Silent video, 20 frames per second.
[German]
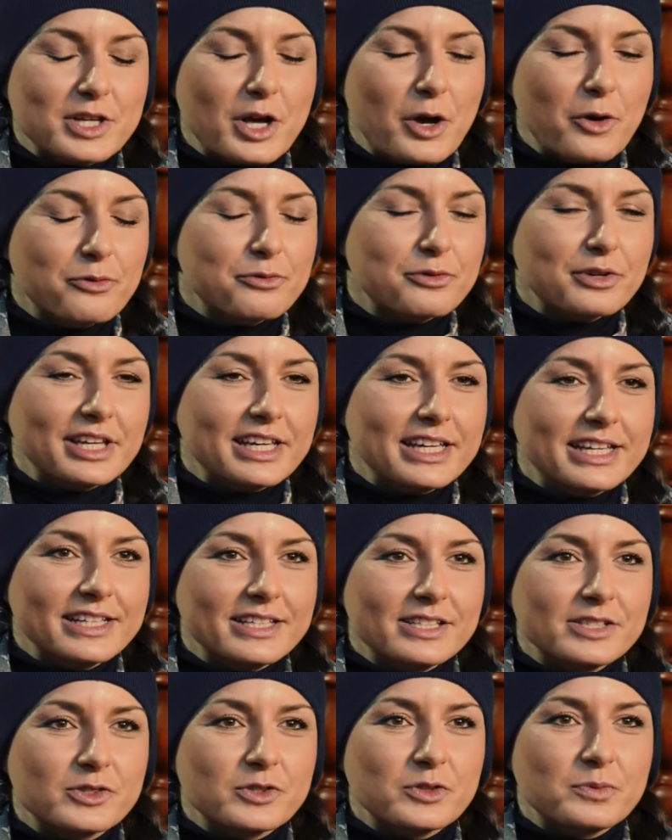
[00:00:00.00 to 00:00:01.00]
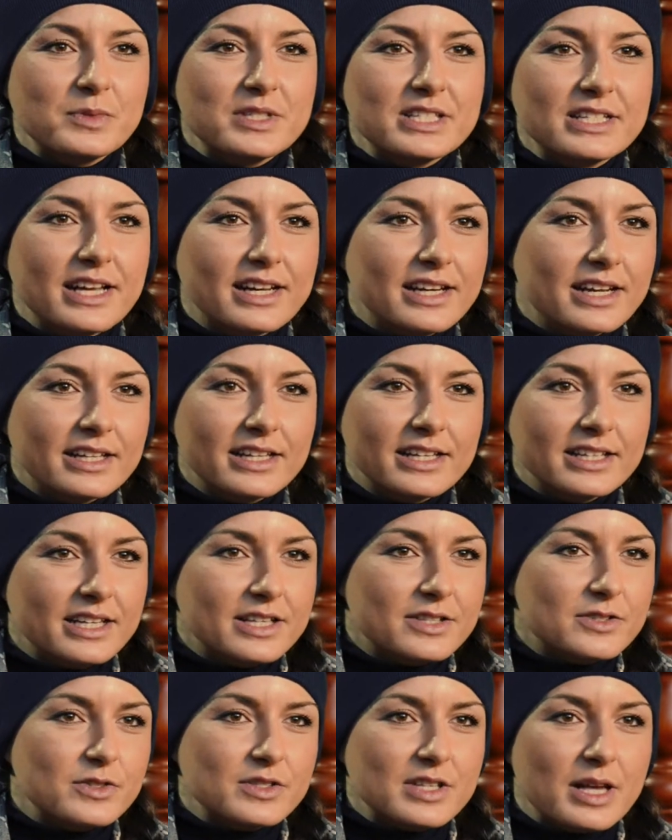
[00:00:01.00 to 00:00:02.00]
und aufregend und mit den anderen
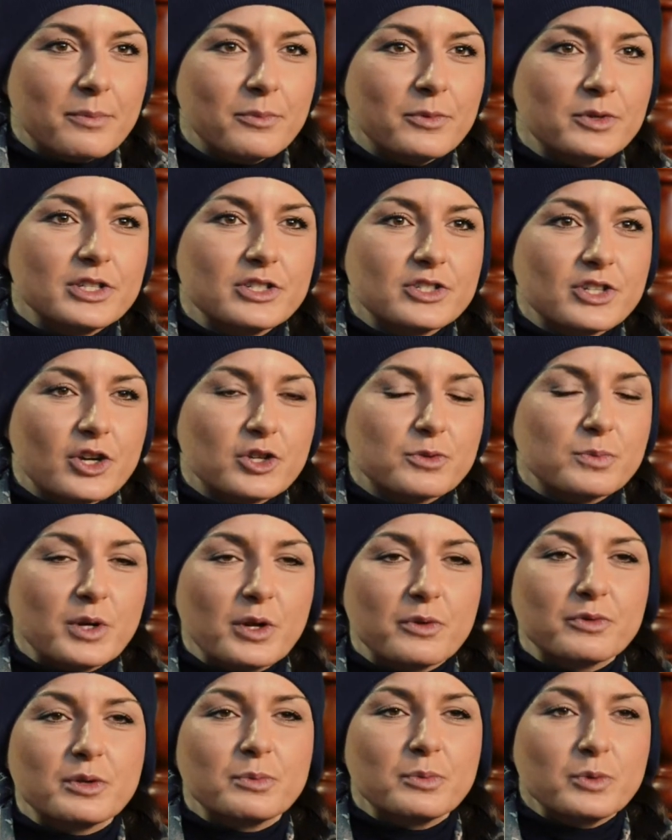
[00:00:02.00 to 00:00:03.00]
Kindern zusammen und den Schauspielern auf